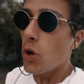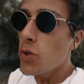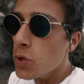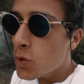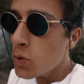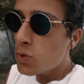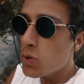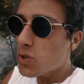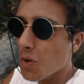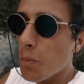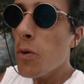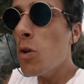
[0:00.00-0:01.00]
Du coup, tu te
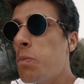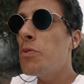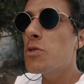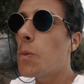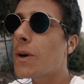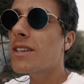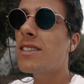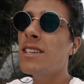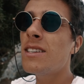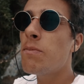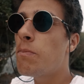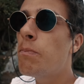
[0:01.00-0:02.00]
sens beaucoup plus
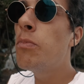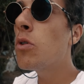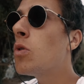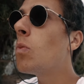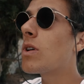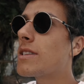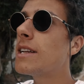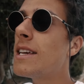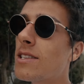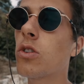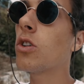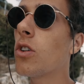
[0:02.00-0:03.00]
oppressé, beaucoup moins à
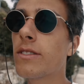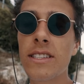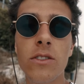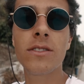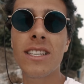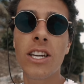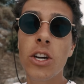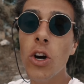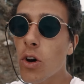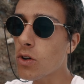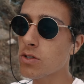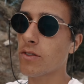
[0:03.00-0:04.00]
l'aise que quand tu es dans des
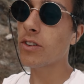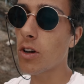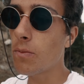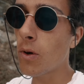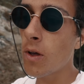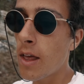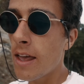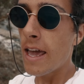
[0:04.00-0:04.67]
grands environnements.